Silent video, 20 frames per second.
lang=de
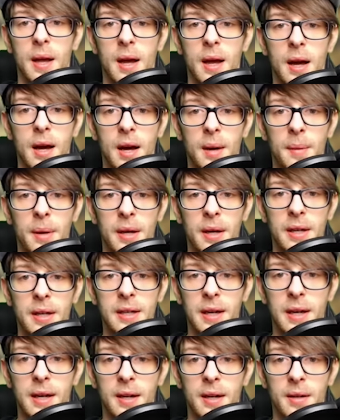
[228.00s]
Aber
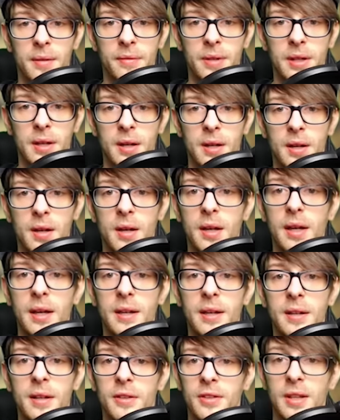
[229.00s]
egal. Wir
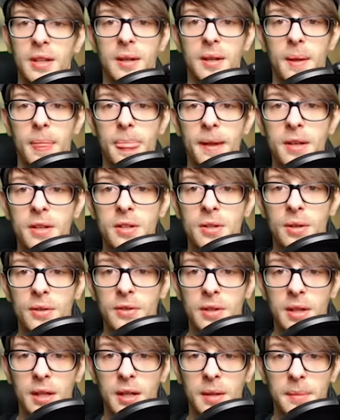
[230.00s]
kriegen das hin. Ich
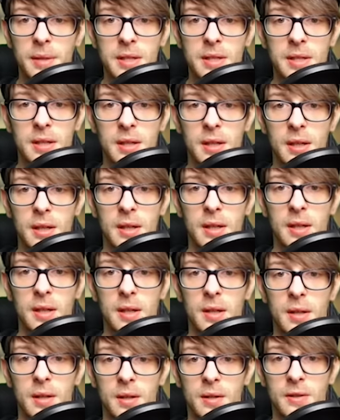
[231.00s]
konzentriere mich.
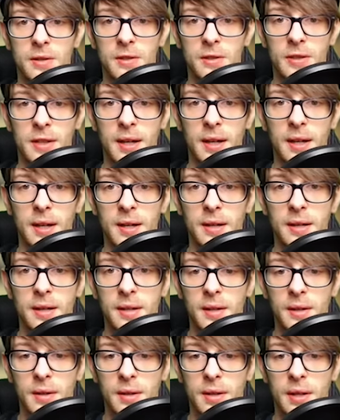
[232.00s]
Zack.
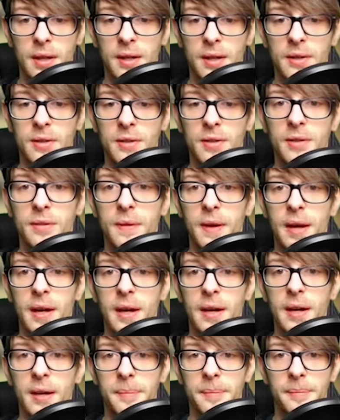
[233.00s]
Okay,
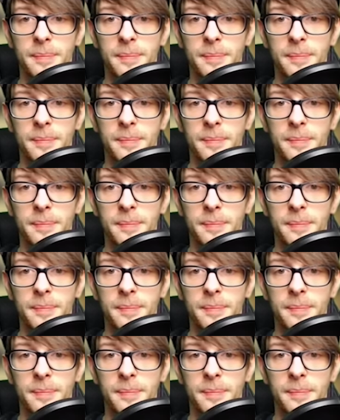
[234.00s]
zwei.